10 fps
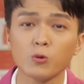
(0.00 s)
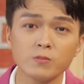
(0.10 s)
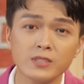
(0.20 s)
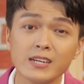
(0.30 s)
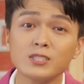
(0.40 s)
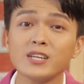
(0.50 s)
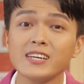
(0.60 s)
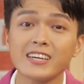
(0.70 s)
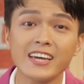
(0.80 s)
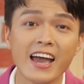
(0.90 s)
cùng tiếng
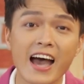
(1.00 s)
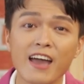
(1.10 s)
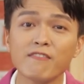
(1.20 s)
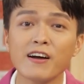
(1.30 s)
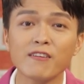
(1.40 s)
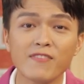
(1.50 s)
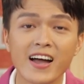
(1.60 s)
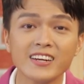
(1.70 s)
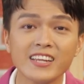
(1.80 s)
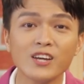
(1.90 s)
thi kia ai vang
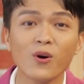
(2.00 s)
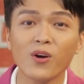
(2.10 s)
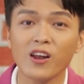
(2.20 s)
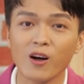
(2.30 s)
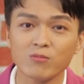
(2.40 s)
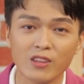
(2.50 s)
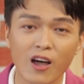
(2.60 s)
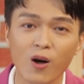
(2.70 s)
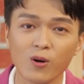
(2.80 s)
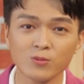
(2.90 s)
vang đi hội lòng
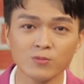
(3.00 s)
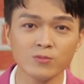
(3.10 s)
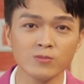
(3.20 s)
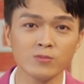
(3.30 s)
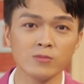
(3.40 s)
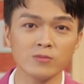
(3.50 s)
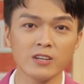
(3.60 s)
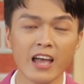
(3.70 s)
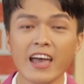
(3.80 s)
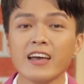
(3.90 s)

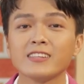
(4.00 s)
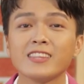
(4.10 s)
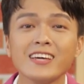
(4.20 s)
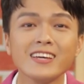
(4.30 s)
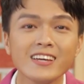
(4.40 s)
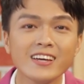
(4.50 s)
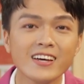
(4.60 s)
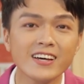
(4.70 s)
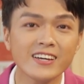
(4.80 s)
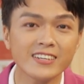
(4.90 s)
tồng
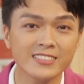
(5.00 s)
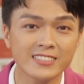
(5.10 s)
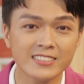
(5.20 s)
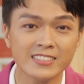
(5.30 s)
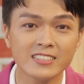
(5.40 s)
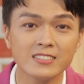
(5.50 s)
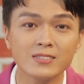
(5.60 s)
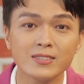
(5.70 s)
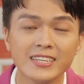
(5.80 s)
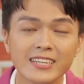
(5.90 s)

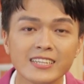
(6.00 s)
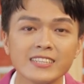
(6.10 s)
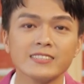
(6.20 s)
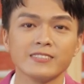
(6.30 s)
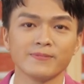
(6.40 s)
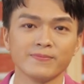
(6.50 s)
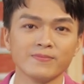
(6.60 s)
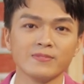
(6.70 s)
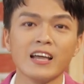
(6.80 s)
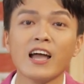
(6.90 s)
tiếng thi
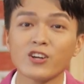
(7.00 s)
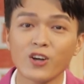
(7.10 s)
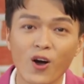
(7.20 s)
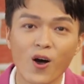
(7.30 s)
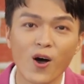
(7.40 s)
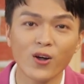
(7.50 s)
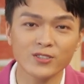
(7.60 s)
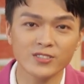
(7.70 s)
ngọt